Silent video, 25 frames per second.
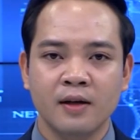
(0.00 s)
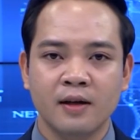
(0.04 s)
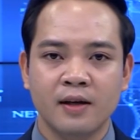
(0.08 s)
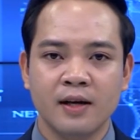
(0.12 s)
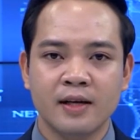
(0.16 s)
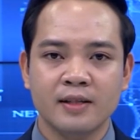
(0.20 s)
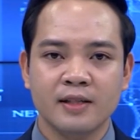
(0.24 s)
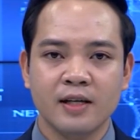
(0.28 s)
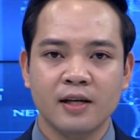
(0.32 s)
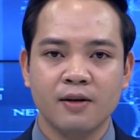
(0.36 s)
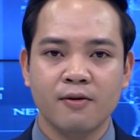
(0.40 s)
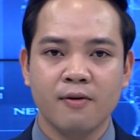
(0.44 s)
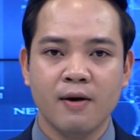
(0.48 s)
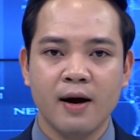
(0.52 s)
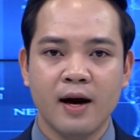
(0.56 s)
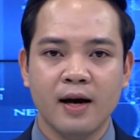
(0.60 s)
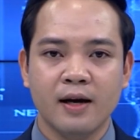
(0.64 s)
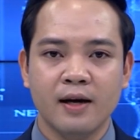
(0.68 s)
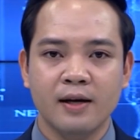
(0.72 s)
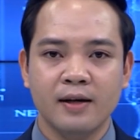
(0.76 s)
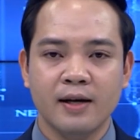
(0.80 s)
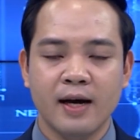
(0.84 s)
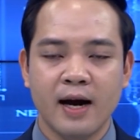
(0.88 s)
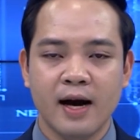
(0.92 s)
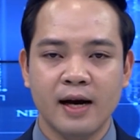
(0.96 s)
Thời gian qua,
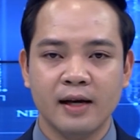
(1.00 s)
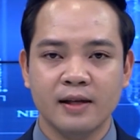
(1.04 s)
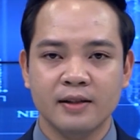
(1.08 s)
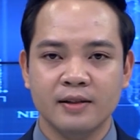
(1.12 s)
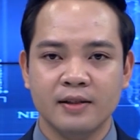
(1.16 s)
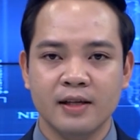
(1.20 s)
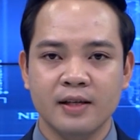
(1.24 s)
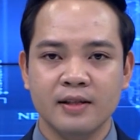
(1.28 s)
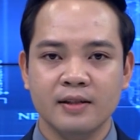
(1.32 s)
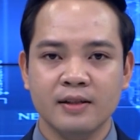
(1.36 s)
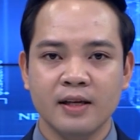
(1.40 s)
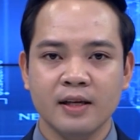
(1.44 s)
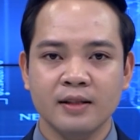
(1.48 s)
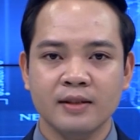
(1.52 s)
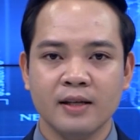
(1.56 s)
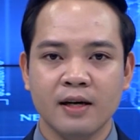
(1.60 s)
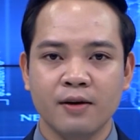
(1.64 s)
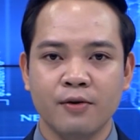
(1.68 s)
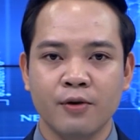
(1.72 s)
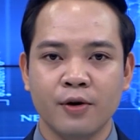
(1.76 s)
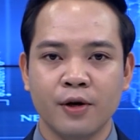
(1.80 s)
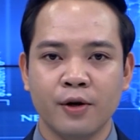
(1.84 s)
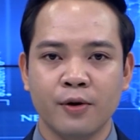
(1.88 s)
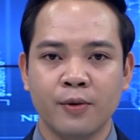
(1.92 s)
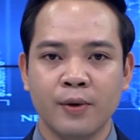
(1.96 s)
Ngân hàng Chính sách Xã
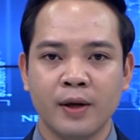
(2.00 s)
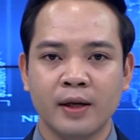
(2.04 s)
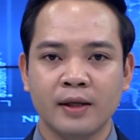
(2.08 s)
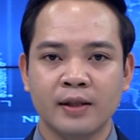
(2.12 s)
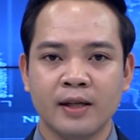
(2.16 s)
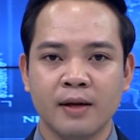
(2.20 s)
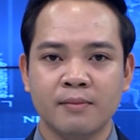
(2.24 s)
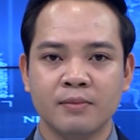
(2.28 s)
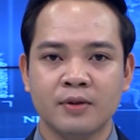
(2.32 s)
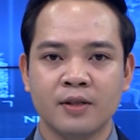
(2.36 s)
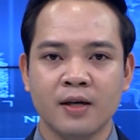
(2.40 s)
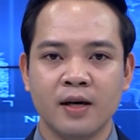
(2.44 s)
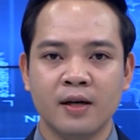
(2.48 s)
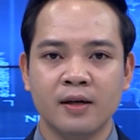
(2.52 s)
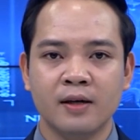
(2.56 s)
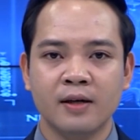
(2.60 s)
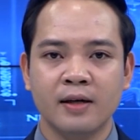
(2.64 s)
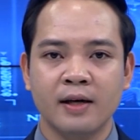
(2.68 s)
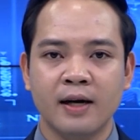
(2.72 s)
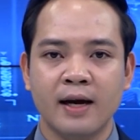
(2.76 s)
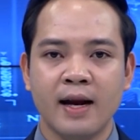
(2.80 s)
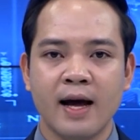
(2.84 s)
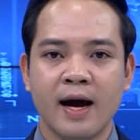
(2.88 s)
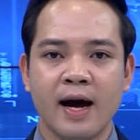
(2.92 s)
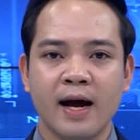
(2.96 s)
hội huyện Tam Dương
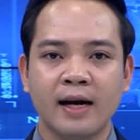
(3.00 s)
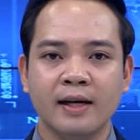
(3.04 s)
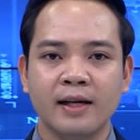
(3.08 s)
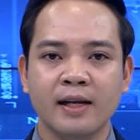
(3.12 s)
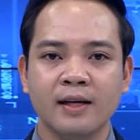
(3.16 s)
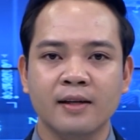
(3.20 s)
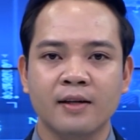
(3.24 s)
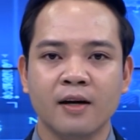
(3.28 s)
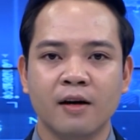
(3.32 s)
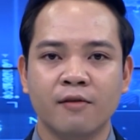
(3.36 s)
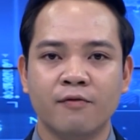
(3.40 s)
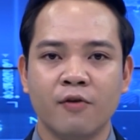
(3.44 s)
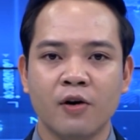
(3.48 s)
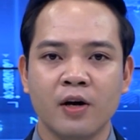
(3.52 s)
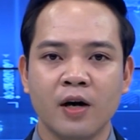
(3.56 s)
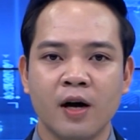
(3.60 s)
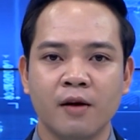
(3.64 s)
đã tích cực phối